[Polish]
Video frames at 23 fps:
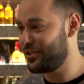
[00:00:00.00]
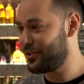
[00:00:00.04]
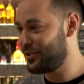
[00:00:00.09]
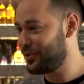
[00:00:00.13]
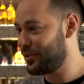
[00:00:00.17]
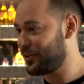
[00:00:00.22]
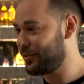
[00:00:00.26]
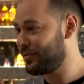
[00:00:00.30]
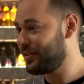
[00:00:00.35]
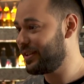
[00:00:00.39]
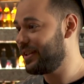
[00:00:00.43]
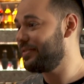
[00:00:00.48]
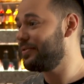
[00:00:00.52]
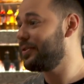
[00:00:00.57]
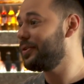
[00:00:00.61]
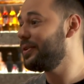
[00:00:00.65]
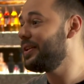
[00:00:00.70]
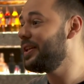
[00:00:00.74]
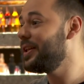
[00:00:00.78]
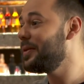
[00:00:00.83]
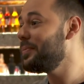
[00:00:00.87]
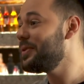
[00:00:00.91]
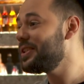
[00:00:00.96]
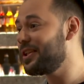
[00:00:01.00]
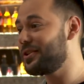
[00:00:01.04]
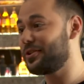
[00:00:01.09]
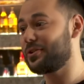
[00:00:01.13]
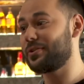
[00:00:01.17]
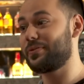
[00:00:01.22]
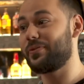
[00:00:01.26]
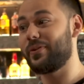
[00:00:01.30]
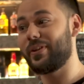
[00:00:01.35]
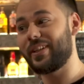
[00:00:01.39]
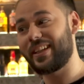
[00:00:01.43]
życiowej woli nie myśleć
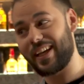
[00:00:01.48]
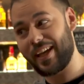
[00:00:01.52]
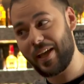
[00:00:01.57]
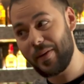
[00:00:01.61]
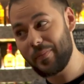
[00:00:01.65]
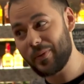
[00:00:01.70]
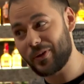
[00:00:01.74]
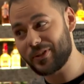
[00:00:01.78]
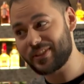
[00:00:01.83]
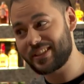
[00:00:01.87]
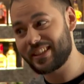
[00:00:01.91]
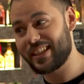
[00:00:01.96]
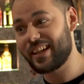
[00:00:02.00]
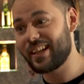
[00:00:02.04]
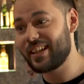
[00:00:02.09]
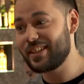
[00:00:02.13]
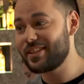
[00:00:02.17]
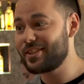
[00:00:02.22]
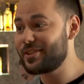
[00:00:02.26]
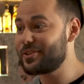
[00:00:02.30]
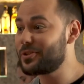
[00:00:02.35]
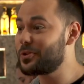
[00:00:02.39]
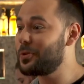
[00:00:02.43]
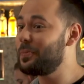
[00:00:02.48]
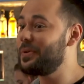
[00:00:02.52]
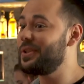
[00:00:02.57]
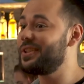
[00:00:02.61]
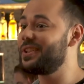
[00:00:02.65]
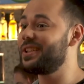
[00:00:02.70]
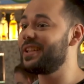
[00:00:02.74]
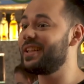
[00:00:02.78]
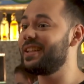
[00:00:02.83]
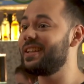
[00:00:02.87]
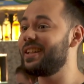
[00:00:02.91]
o swoich emocjach, a raczej
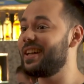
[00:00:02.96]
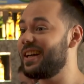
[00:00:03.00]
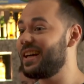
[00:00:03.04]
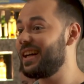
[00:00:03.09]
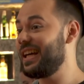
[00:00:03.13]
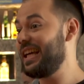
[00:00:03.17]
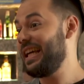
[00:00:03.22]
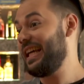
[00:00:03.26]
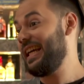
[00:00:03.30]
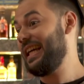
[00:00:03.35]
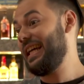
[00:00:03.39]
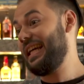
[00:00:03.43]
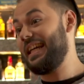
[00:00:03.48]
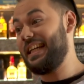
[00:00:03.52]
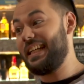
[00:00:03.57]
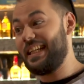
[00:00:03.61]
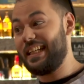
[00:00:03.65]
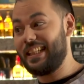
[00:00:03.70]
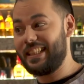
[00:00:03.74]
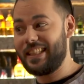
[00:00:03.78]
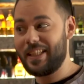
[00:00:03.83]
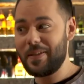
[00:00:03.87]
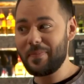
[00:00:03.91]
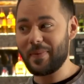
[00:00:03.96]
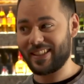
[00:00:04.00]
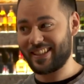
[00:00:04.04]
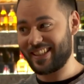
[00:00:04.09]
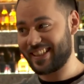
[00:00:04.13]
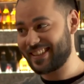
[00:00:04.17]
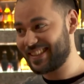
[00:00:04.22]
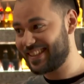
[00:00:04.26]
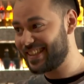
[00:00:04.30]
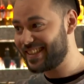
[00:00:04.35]
skupić się na tematach